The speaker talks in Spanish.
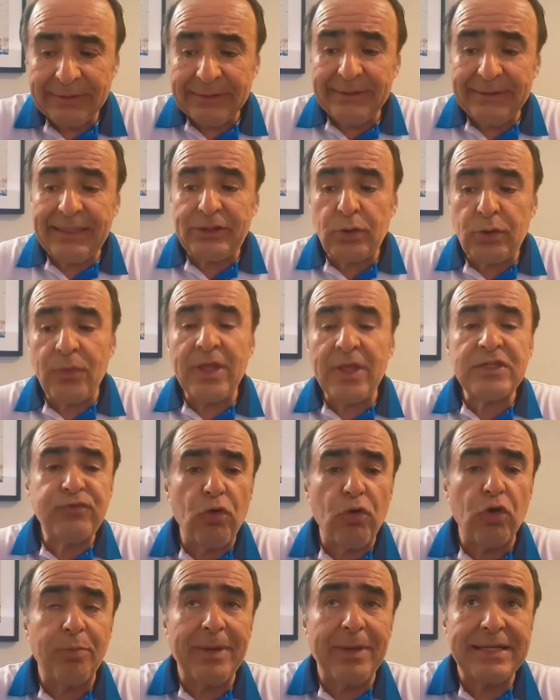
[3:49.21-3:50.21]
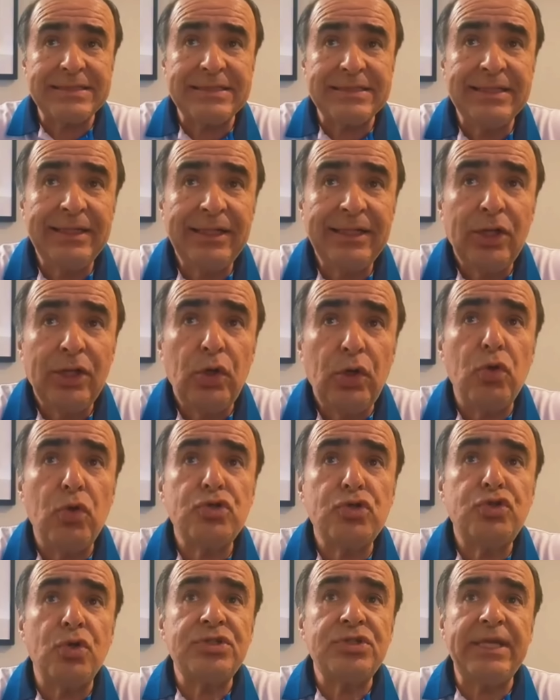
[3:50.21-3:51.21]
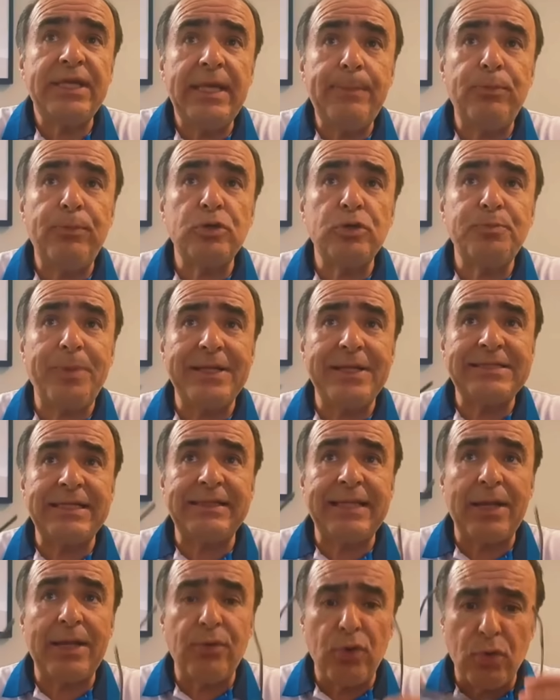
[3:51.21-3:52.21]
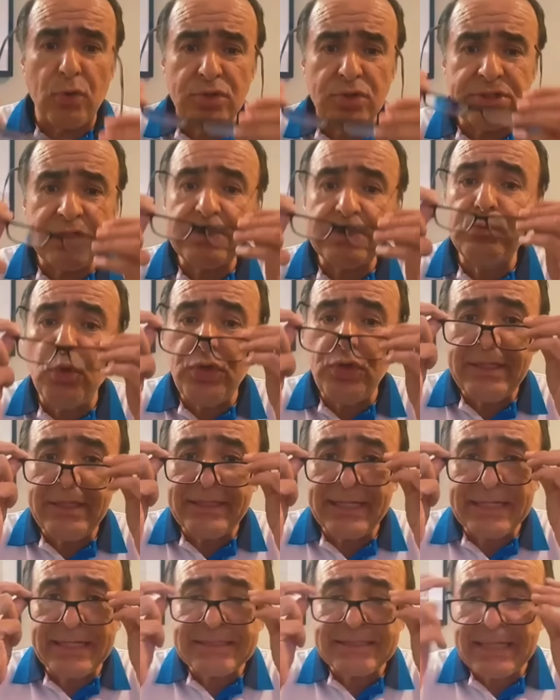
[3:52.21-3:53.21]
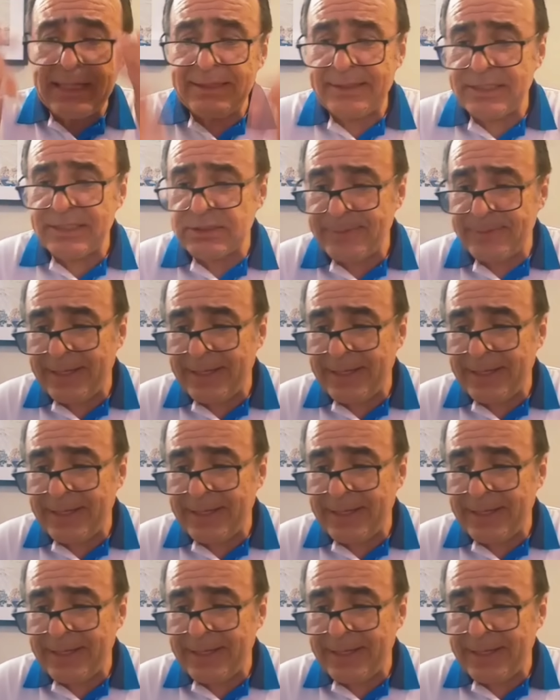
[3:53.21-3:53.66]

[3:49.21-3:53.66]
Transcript: De todas formas, los dos equipos presentaron once muy interesantes.